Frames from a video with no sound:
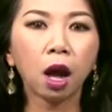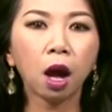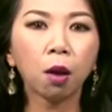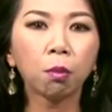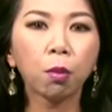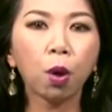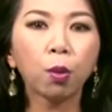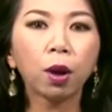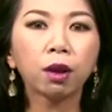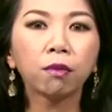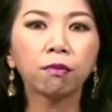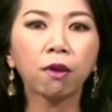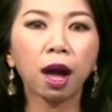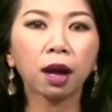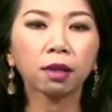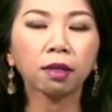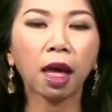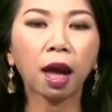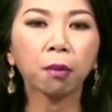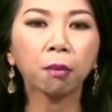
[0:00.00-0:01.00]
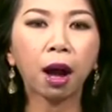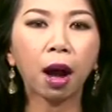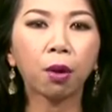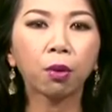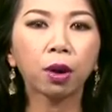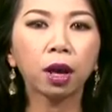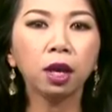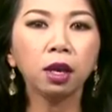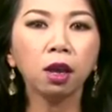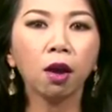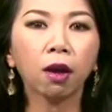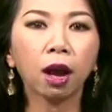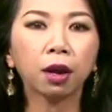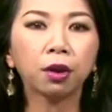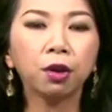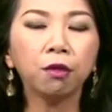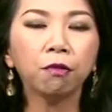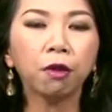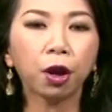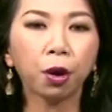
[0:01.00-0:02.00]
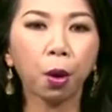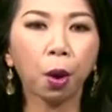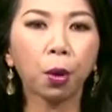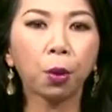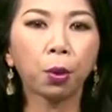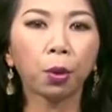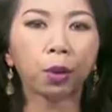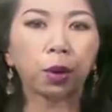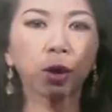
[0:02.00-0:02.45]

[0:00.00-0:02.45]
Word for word: một hình phạt tàn bạo khiến cho cả nước phẫn nộ.